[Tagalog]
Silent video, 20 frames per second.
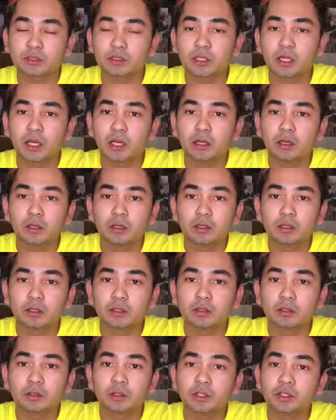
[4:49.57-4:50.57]
Na
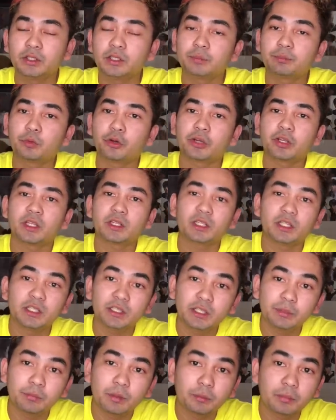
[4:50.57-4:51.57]
hindi porket
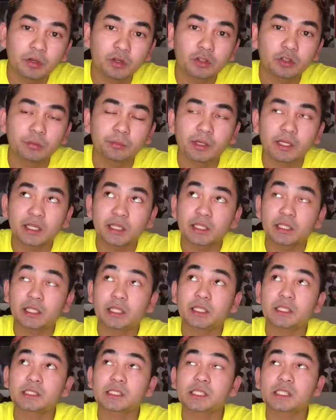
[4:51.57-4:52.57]
hindi ba marunong
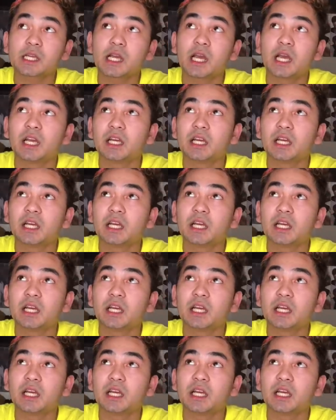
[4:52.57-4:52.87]
mag-English?